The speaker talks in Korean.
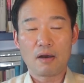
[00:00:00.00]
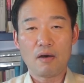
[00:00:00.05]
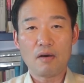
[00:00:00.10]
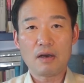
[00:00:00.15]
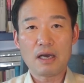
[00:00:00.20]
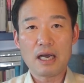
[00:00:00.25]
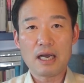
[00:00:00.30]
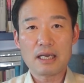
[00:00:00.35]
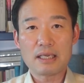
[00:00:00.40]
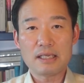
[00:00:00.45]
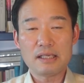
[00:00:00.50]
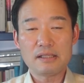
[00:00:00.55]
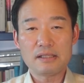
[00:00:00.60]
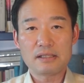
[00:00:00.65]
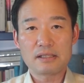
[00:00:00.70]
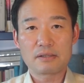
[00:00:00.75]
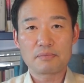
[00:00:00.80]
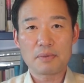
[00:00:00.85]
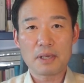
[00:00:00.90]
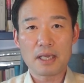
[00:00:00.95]

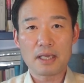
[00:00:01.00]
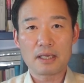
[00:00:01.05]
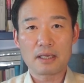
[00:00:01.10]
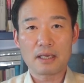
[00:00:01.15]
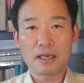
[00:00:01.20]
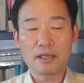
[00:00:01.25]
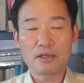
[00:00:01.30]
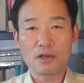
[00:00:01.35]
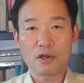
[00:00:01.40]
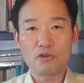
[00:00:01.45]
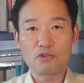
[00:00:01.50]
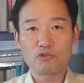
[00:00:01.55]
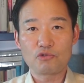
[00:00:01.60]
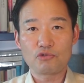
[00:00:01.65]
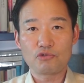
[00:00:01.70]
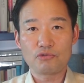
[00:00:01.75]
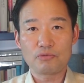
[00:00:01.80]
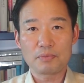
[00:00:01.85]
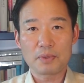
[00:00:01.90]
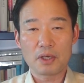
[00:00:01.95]
허강일 지배인과
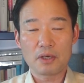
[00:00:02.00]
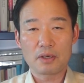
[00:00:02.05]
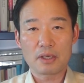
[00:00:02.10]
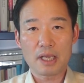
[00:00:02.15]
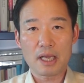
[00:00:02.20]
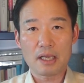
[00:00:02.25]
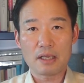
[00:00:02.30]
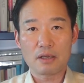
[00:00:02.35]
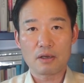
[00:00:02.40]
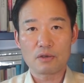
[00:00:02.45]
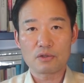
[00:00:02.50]
12명의